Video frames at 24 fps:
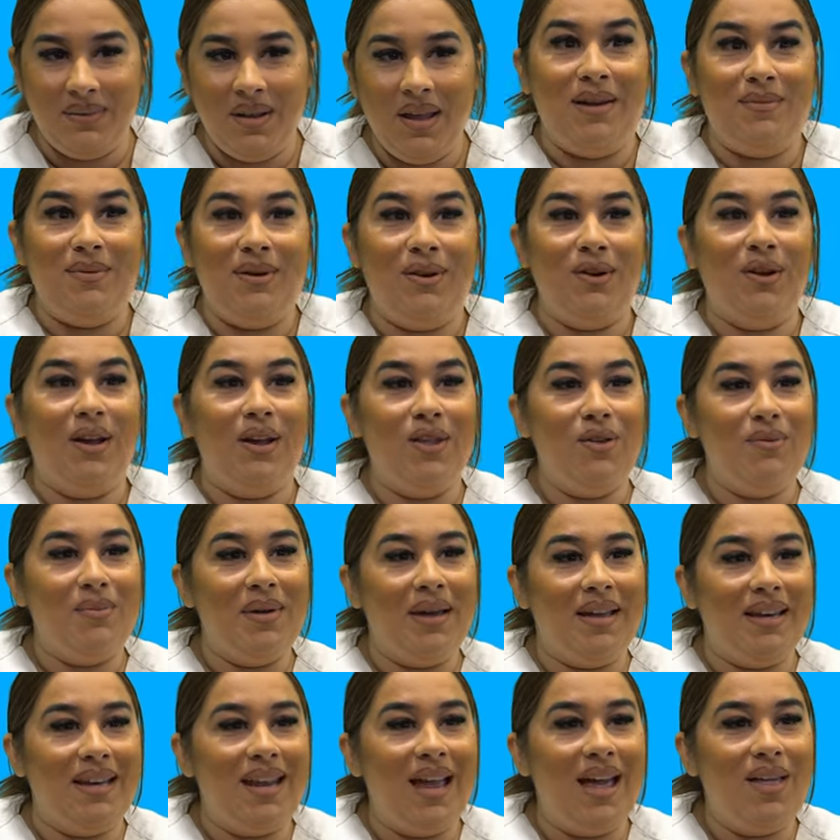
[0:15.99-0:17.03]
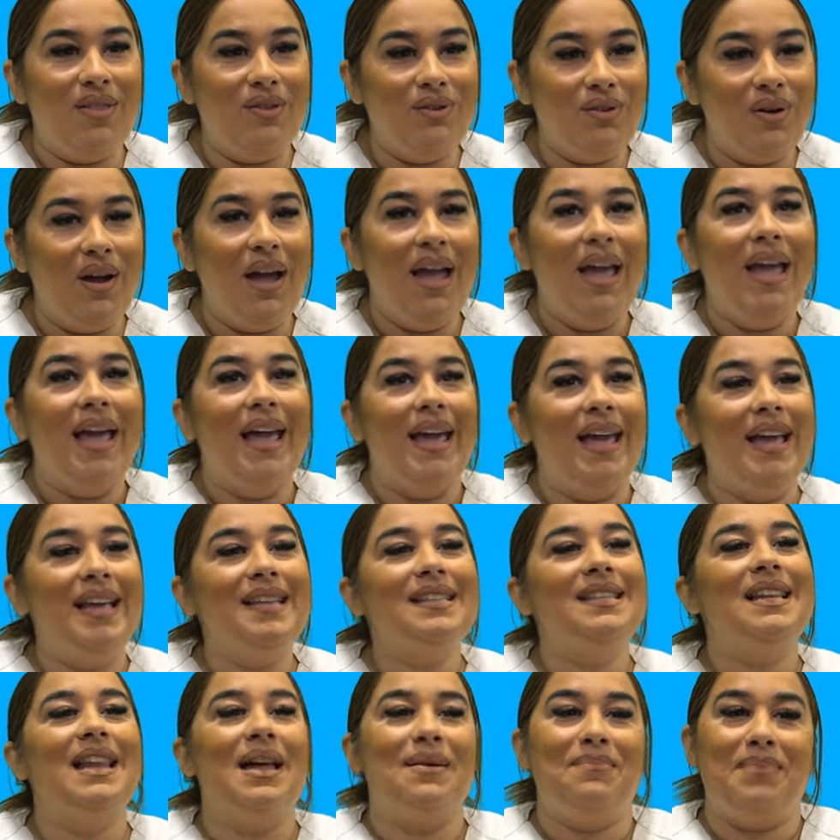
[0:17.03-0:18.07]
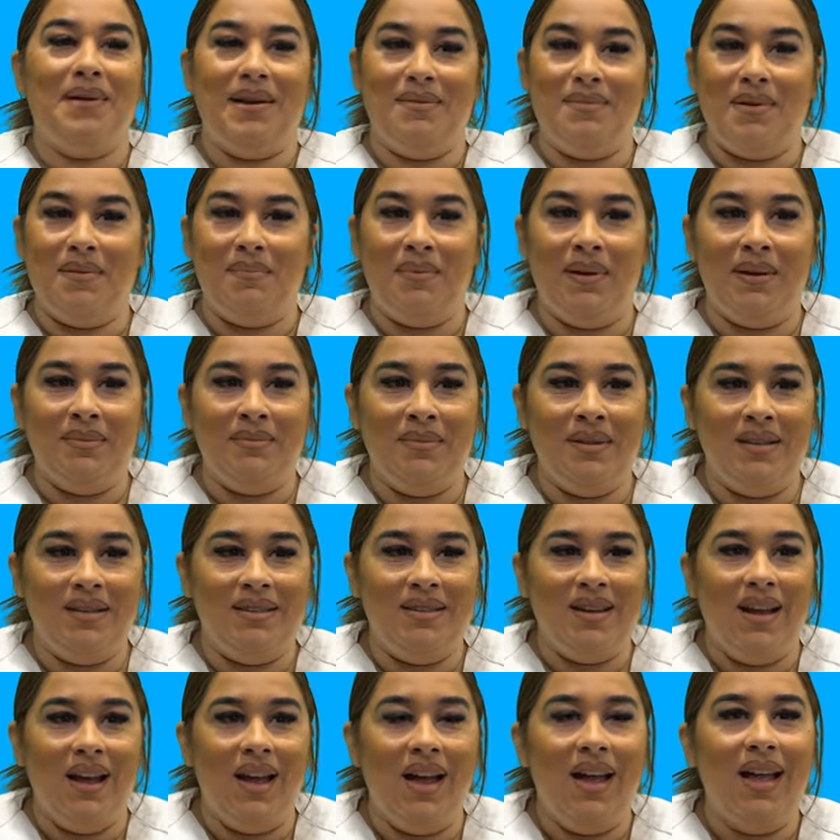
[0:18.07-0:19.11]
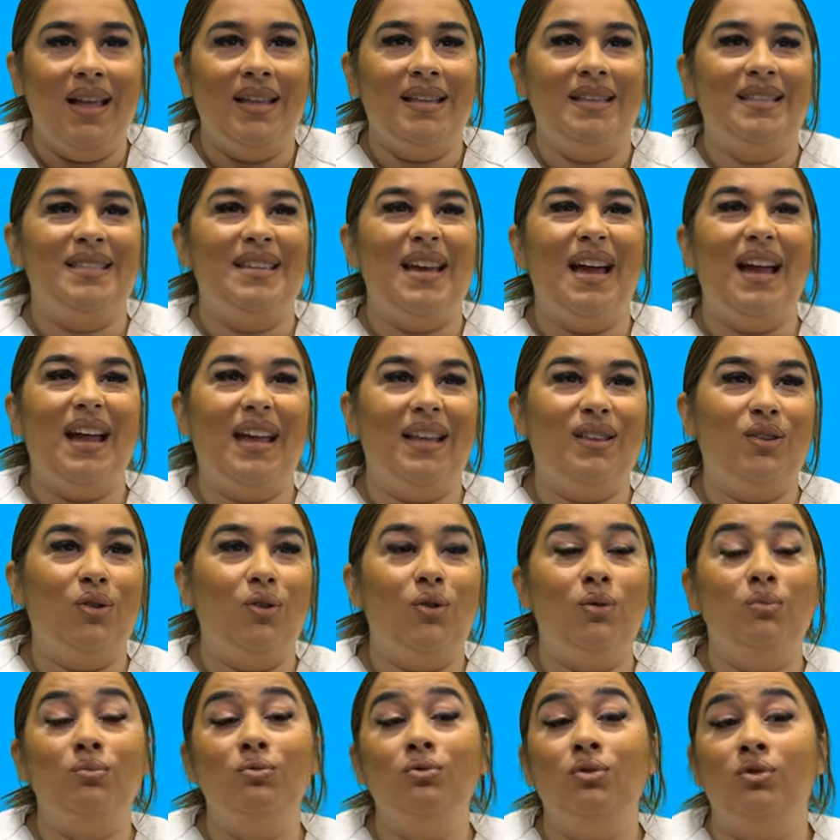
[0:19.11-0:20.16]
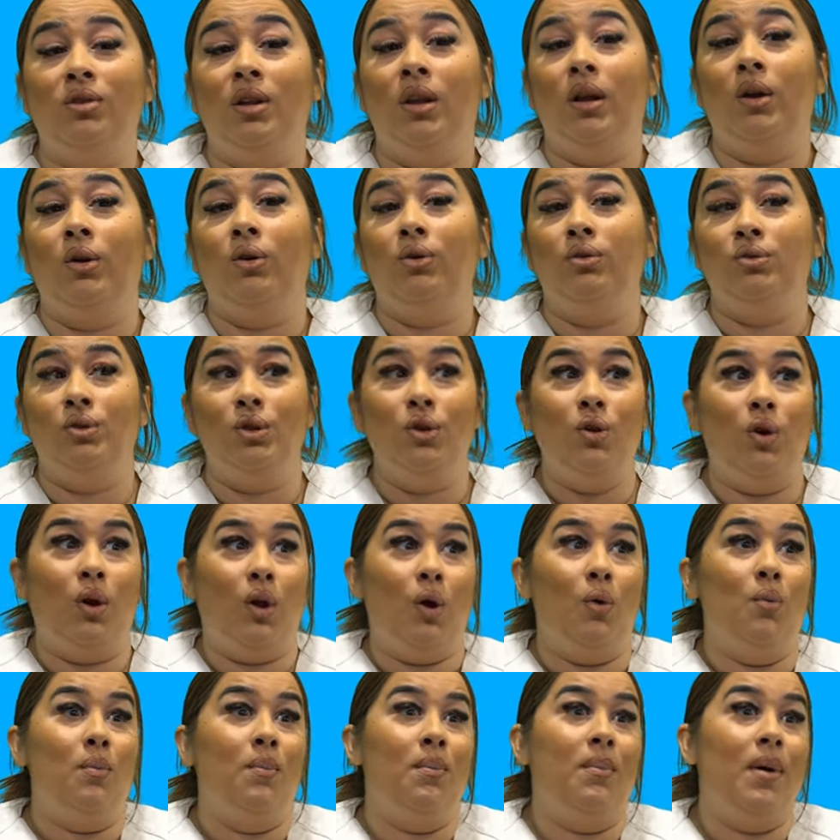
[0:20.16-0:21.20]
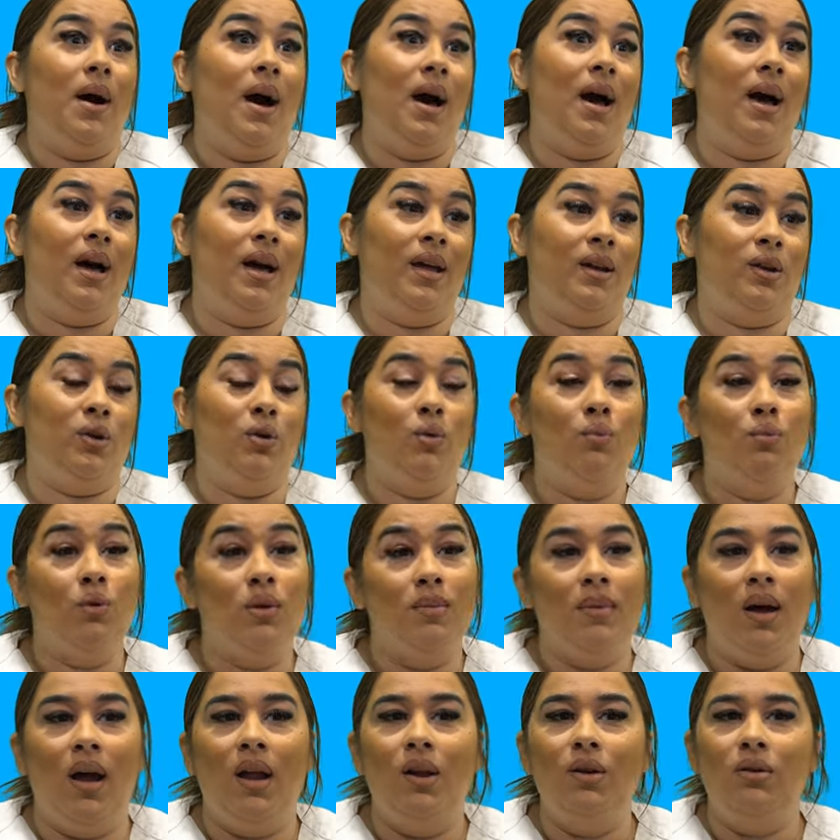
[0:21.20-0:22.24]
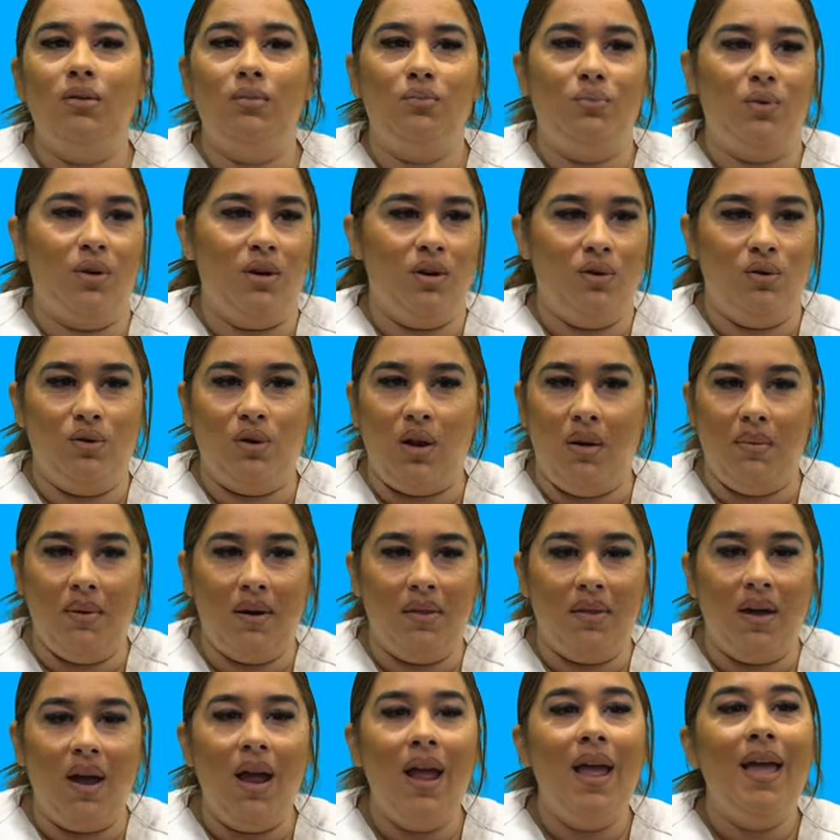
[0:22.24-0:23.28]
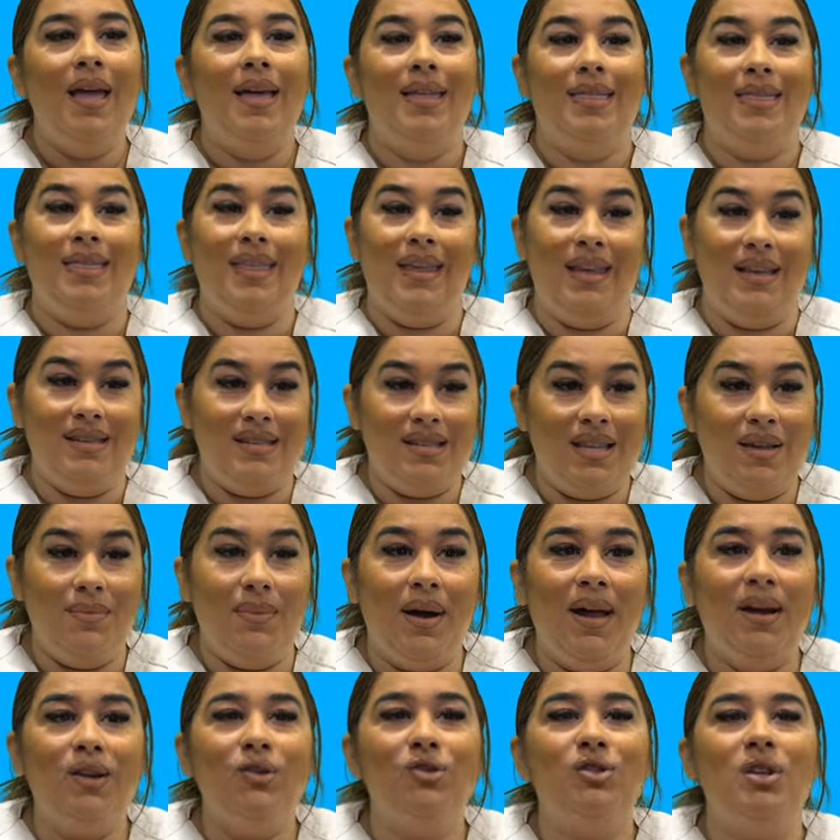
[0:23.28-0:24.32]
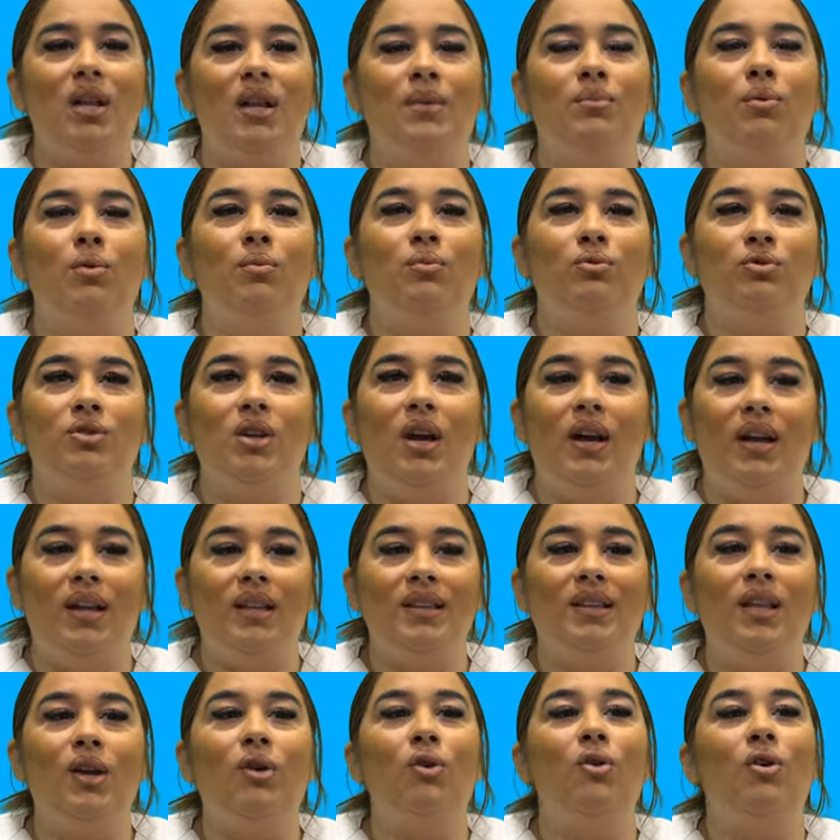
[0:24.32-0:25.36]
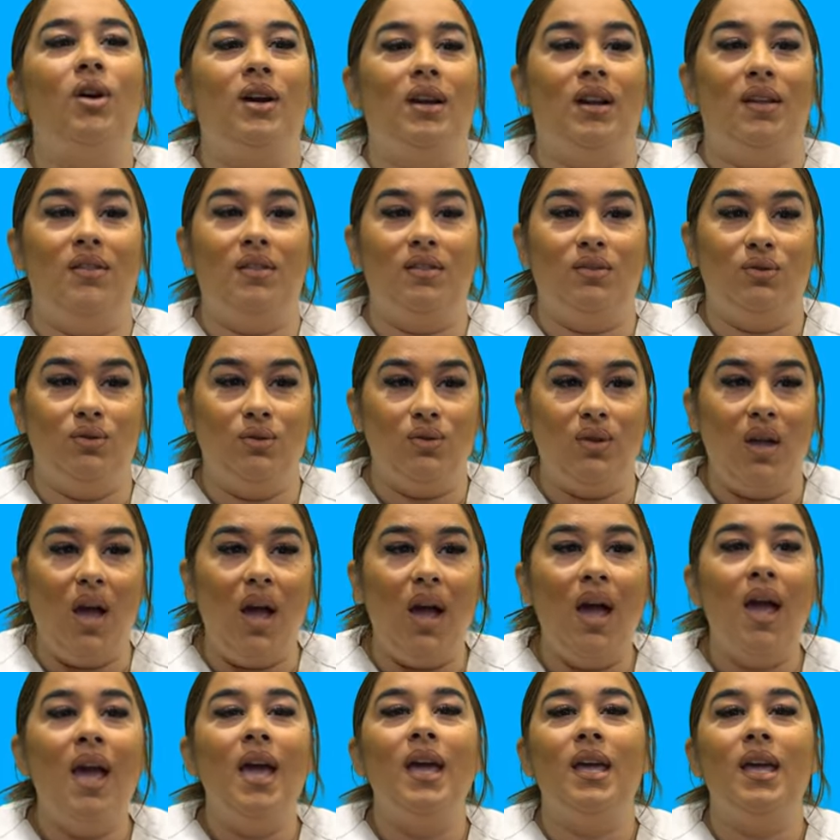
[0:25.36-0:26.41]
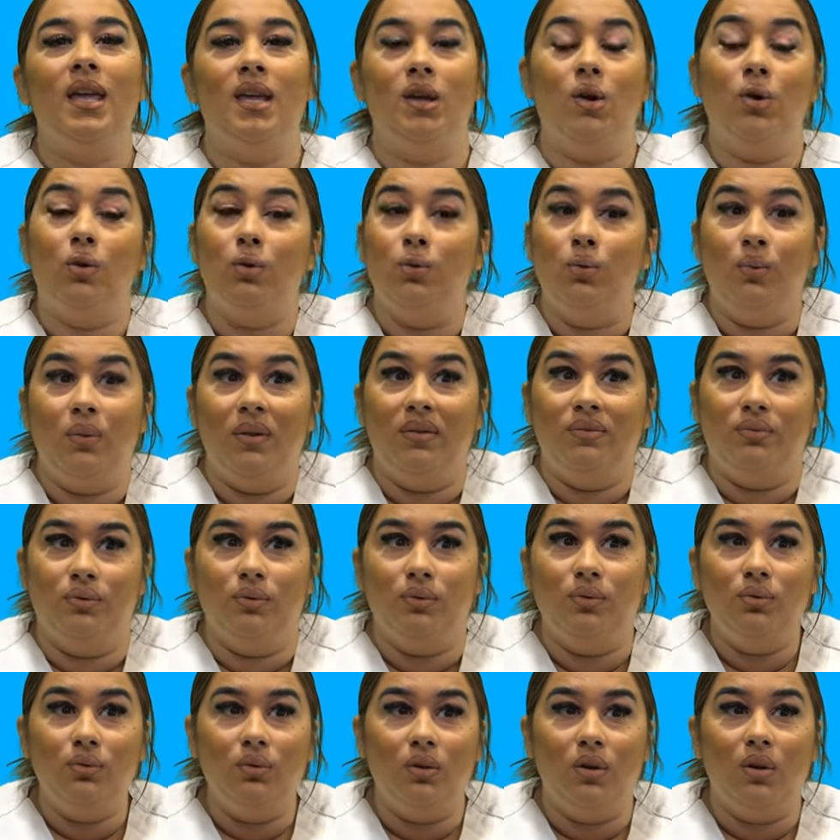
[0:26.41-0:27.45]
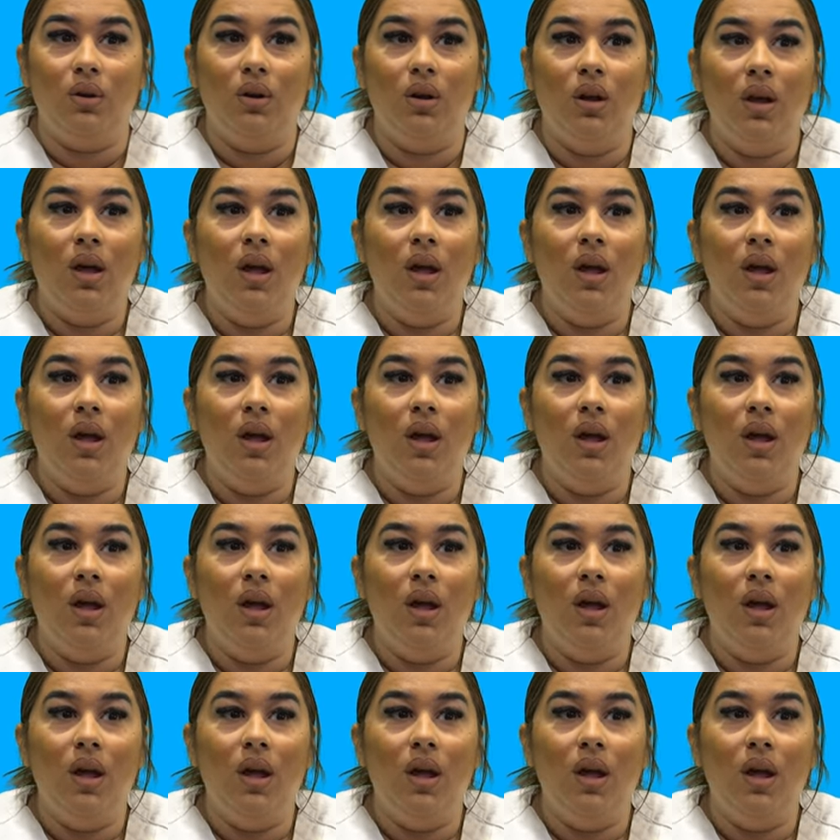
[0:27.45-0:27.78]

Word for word: En el barrio que yo me he criado es La Palma Palmilla. Ya que todo el mundo tiene conocido que es un barrio muy malo, pues no, la verdad. De este barrio salimos mucha gente con ganas de estudiar y con un buen futuro.